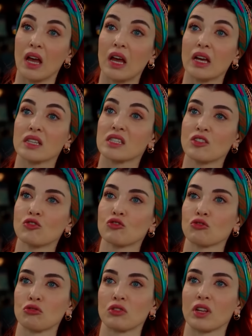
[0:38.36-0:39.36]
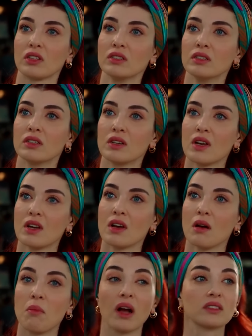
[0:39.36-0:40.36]
Ee, senin yüzünden.
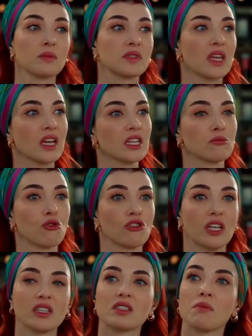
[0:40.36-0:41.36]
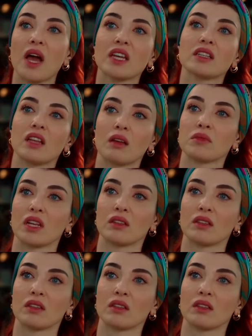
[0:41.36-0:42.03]
Baktım sen gitme önemlisi ben gideyim